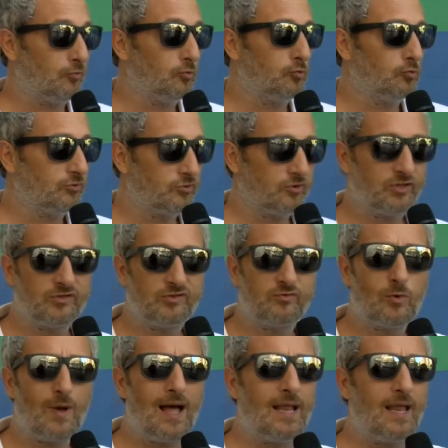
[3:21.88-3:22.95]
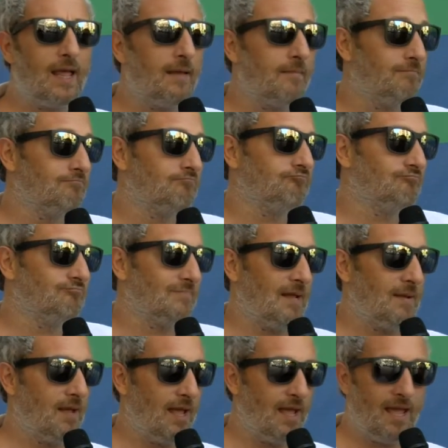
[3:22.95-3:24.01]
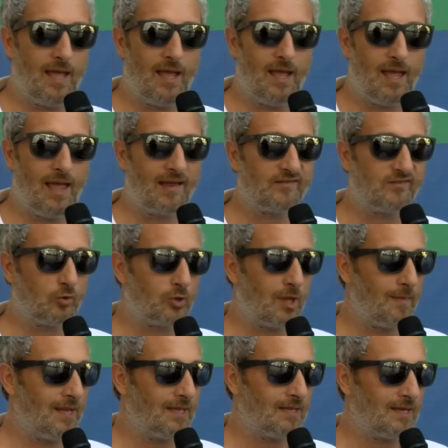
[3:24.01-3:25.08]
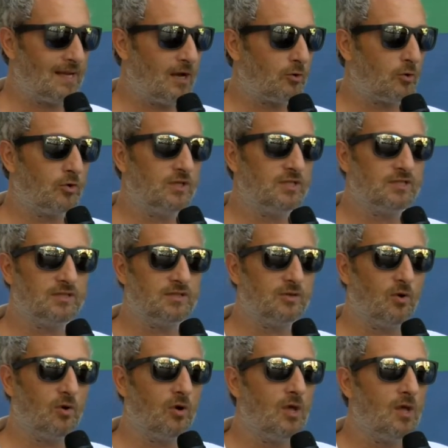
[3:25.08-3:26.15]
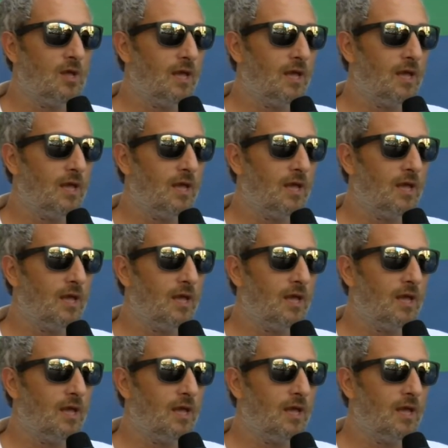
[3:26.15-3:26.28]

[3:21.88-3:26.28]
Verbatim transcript: gusto sessuale è, è assolutamente anacronistico,